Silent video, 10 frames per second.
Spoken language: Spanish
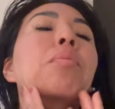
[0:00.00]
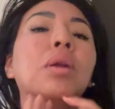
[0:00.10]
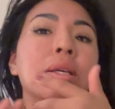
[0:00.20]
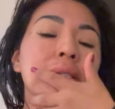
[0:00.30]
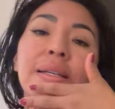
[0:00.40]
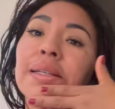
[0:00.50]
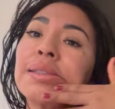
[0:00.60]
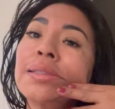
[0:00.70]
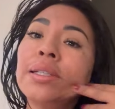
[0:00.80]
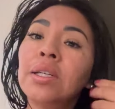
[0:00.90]
porque chicas,
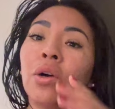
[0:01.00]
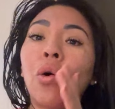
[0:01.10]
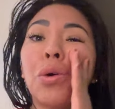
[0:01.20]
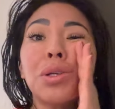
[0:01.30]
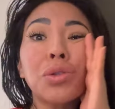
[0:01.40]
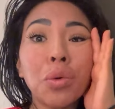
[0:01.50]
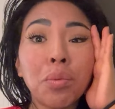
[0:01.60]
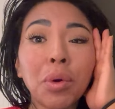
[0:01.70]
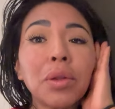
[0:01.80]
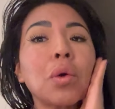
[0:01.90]
hoy estoy un
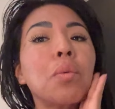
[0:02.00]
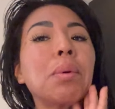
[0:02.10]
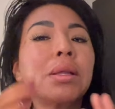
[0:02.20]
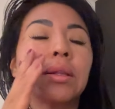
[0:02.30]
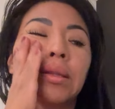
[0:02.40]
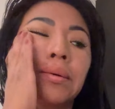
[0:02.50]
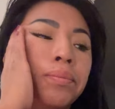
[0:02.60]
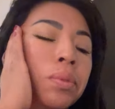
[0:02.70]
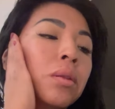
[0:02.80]
poquito ocupadita.